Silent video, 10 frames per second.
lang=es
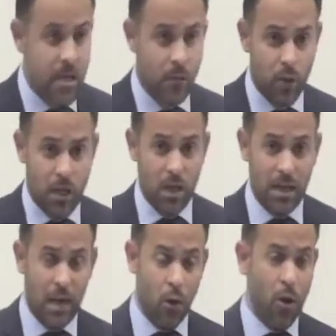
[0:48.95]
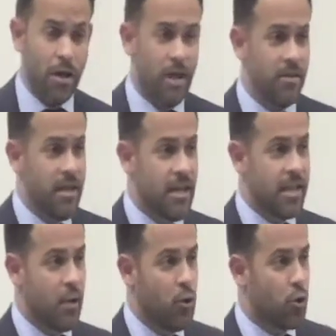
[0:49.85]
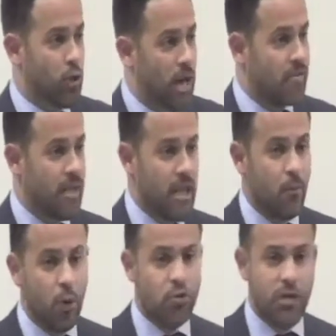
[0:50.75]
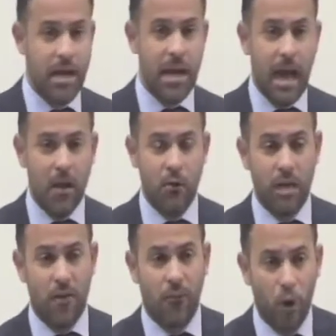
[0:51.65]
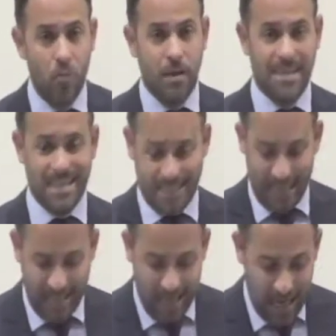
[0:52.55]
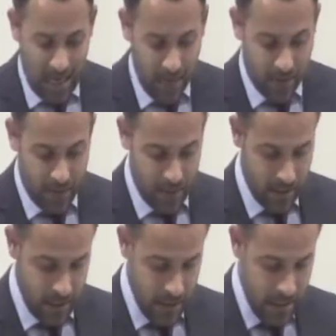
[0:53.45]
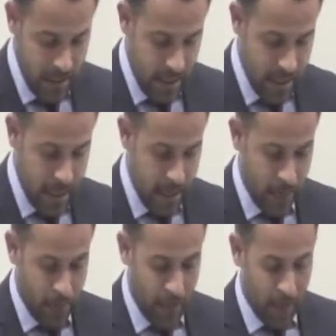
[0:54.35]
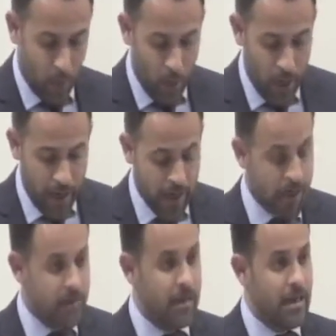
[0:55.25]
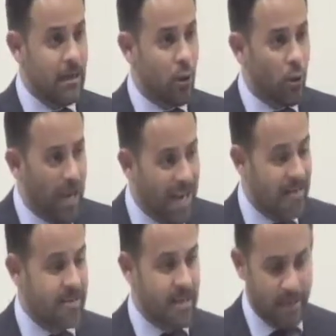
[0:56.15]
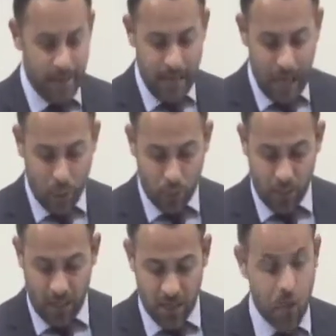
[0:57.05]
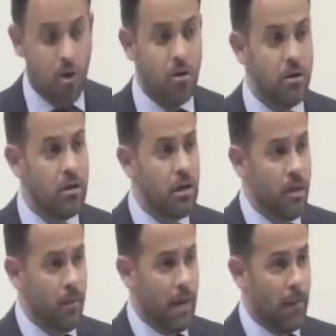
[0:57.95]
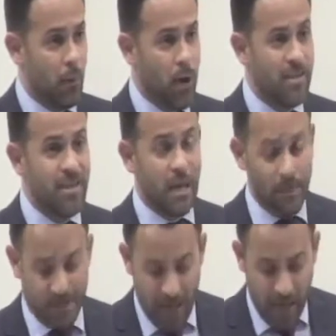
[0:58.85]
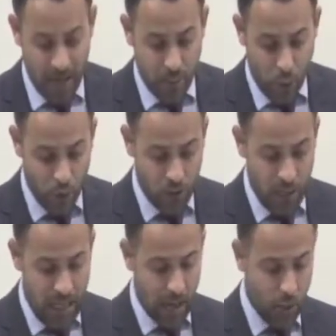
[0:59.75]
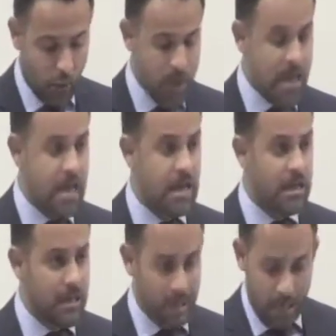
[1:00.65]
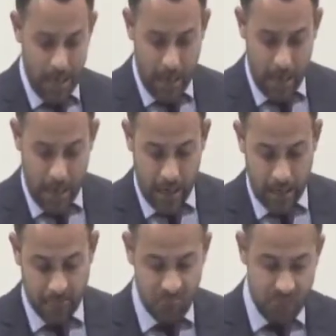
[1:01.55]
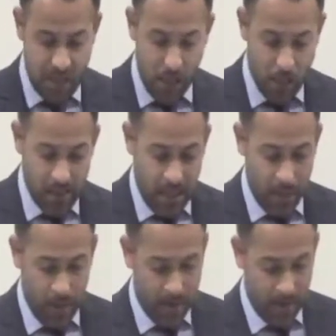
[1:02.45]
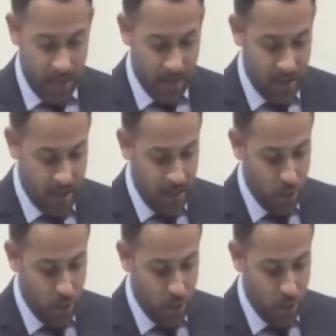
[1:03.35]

pues la lógica indica que uno trate y busque alguna forma de salir adelante eh, para poder lograr salir de la contracción, para poder dinamizar entonces la economía, eh, que básicamente tiene